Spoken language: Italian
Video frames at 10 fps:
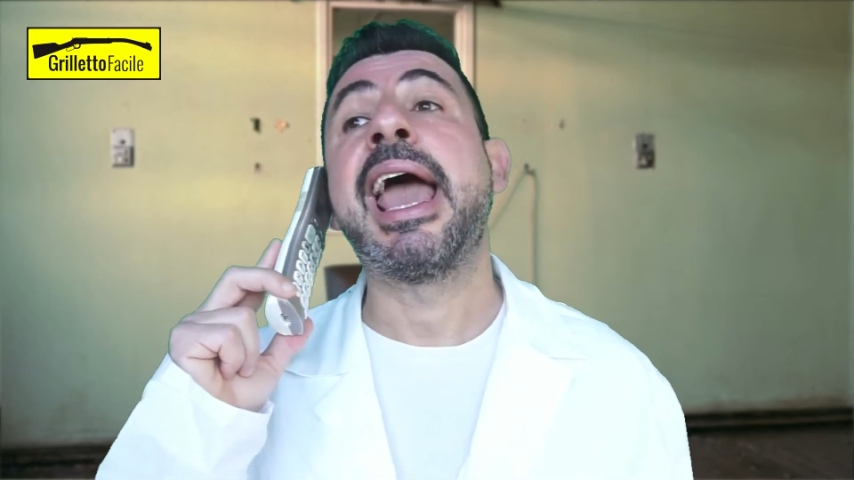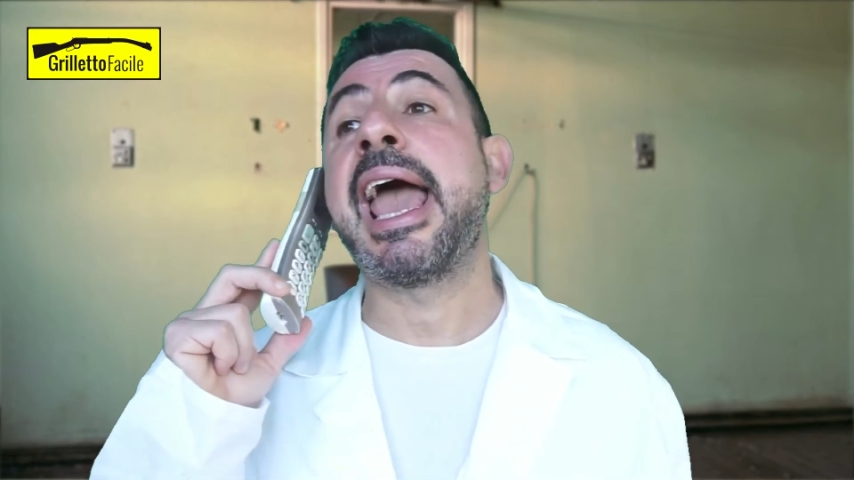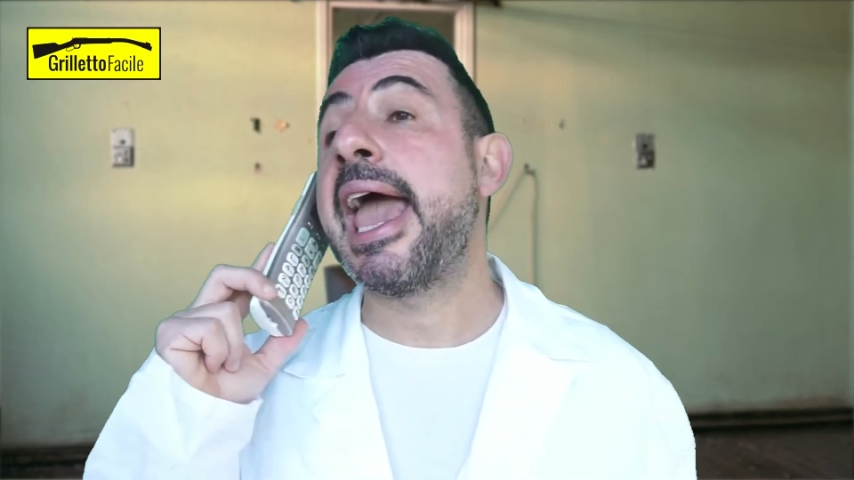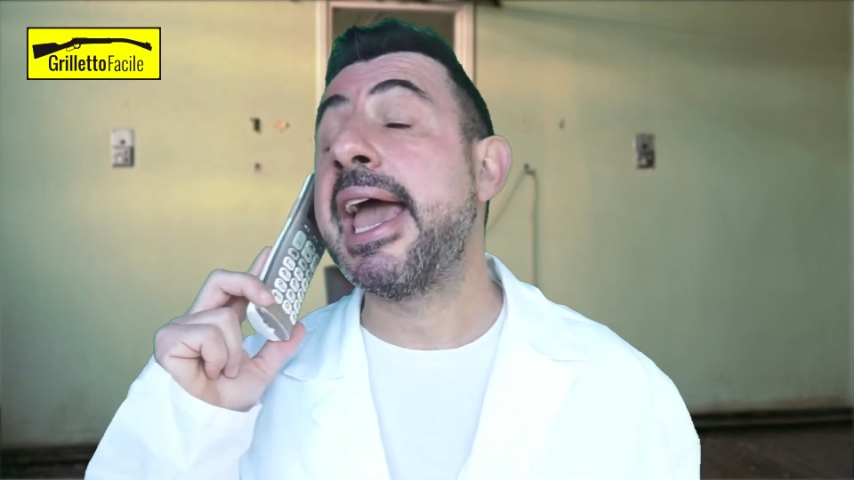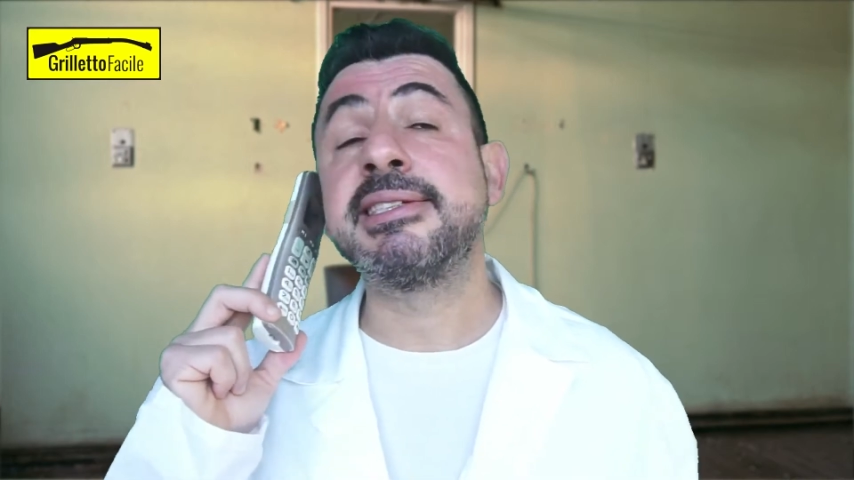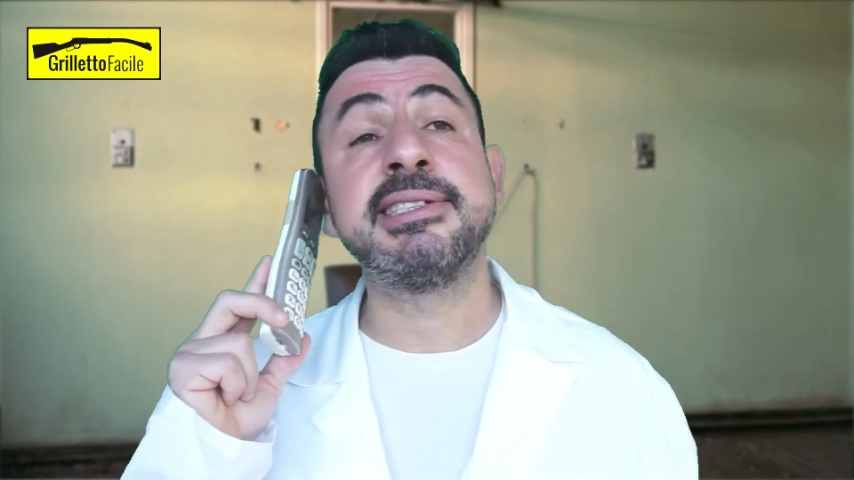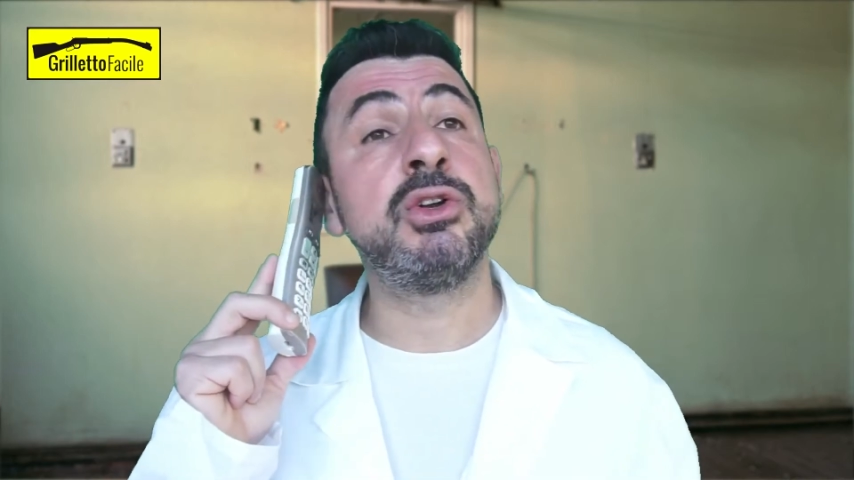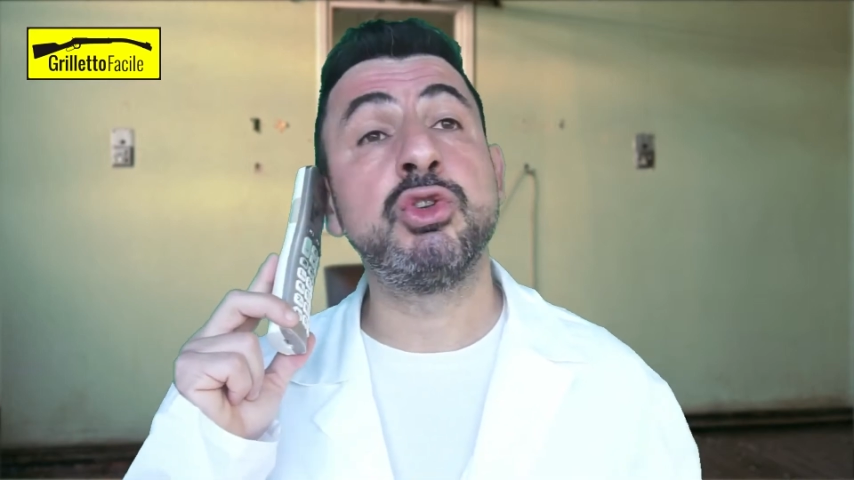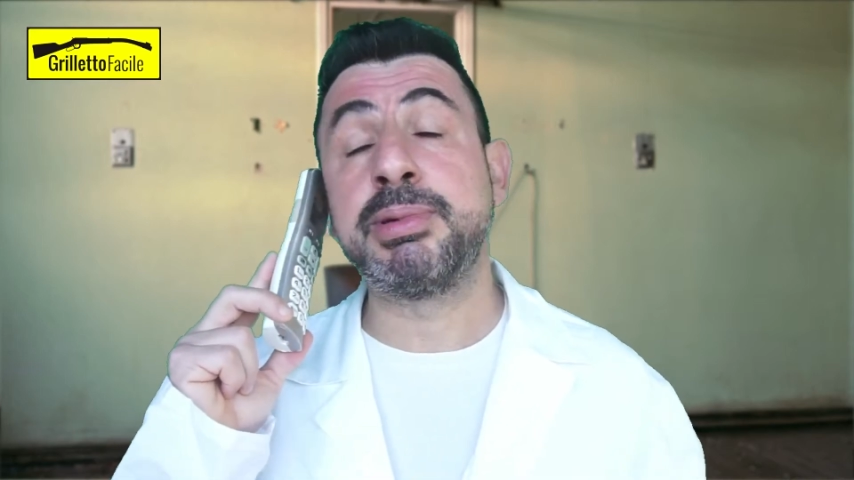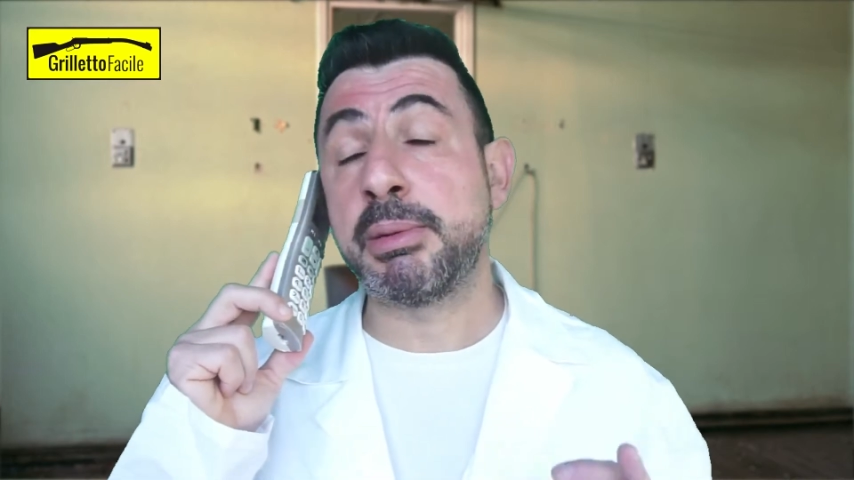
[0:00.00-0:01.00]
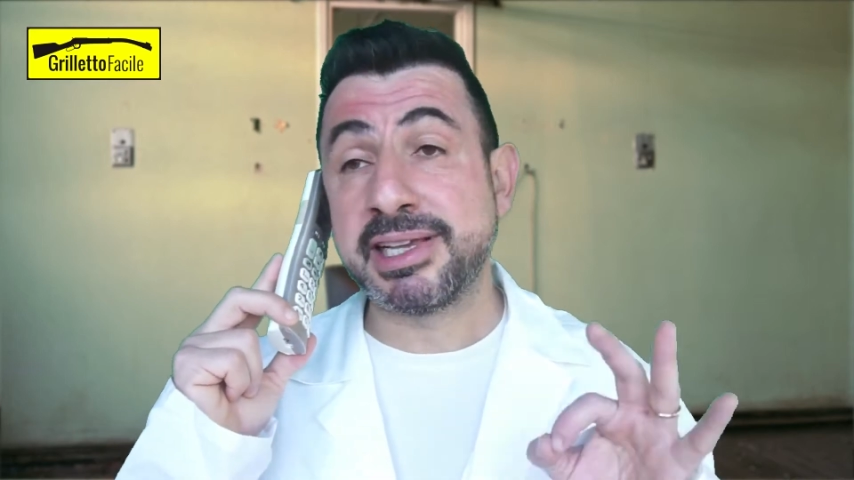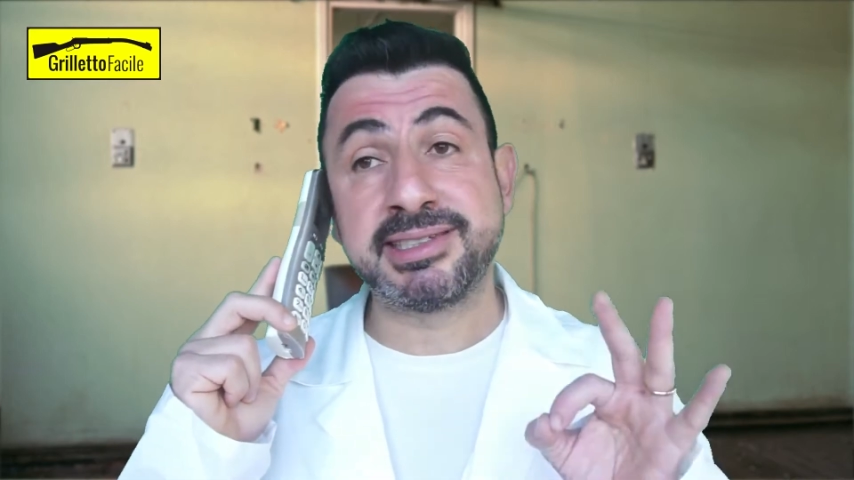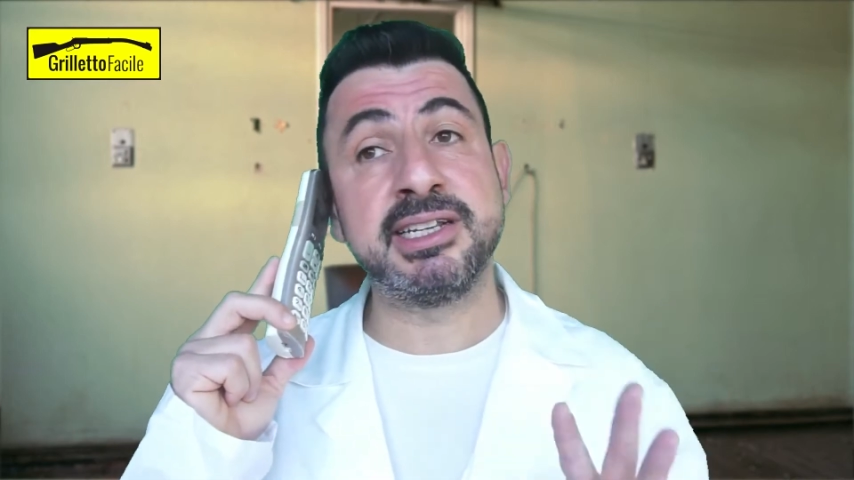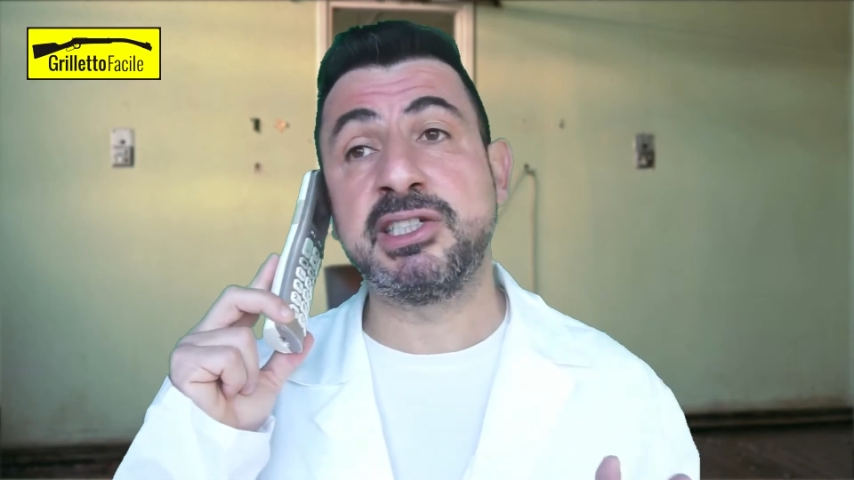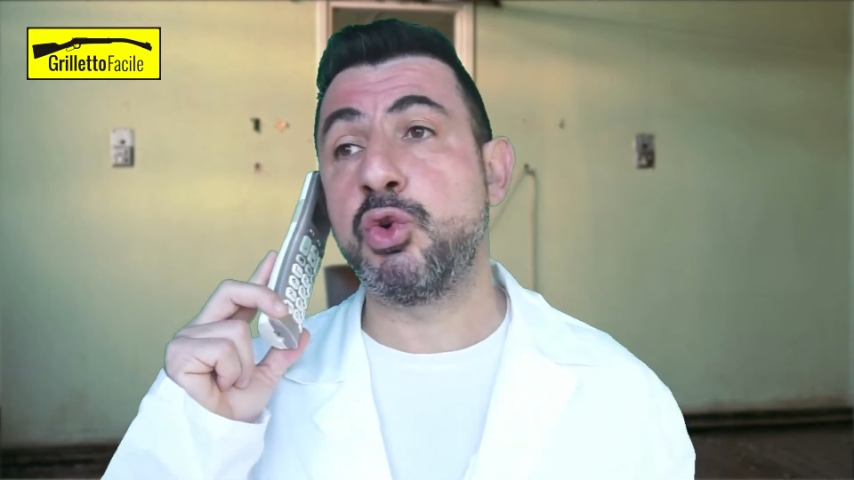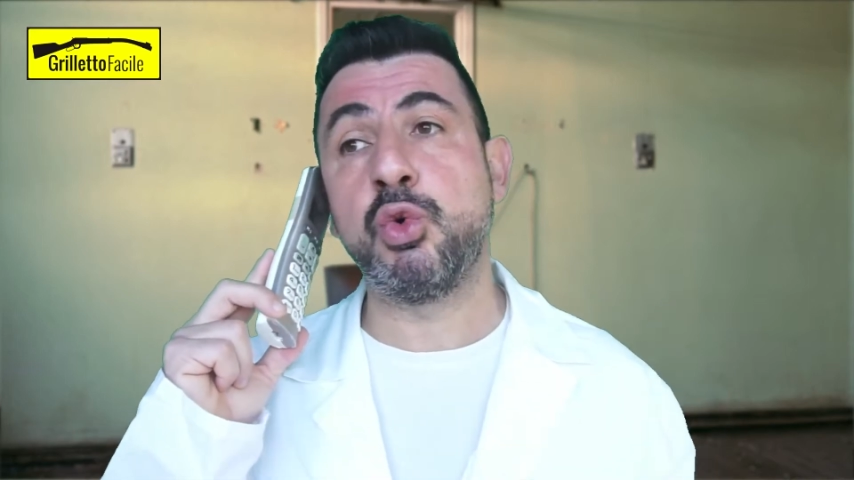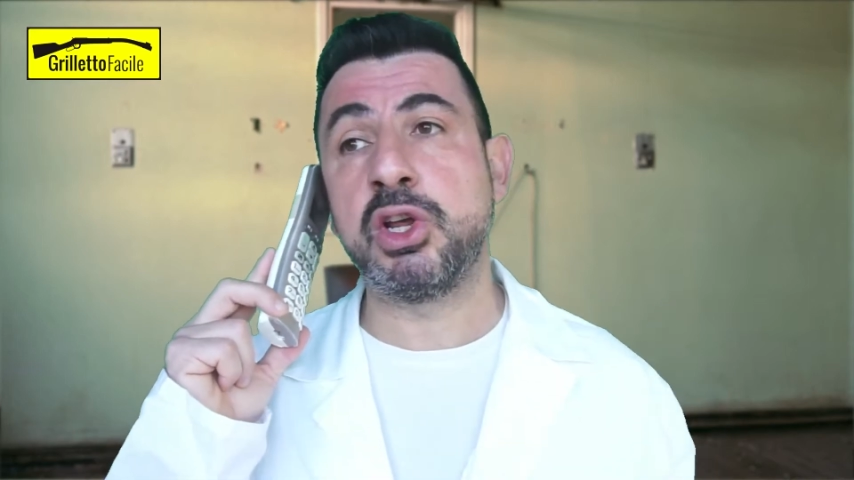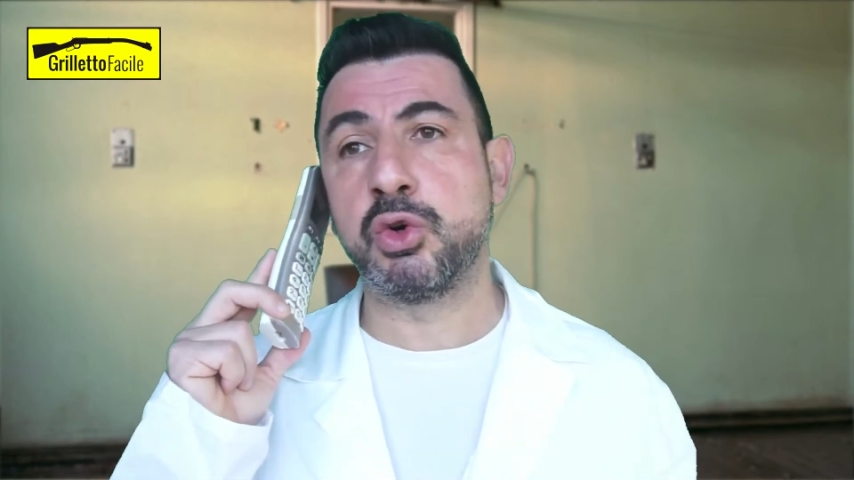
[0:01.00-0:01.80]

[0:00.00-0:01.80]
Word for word: Eh sì, noi dobbiamo essere sicuri,